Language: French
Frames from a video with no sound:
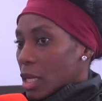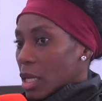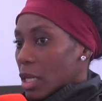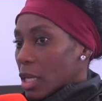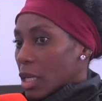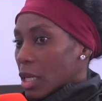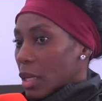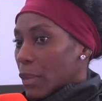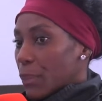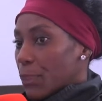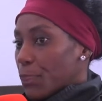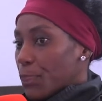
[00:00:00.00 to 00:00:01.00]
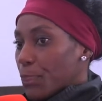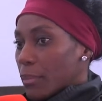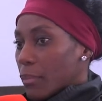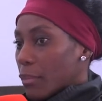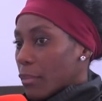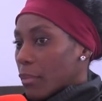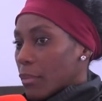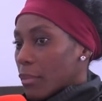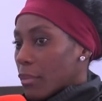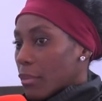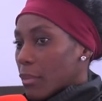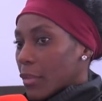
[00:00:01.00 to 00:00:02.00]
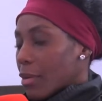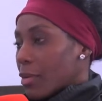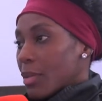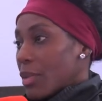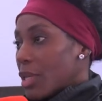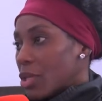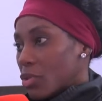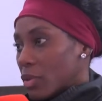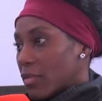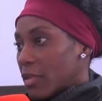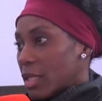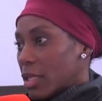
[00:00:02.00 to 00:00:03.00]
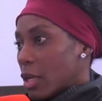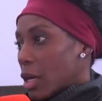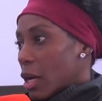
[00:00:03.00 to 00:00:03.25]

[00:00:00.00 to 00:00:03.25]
Et hum, on est bien suivi mhm.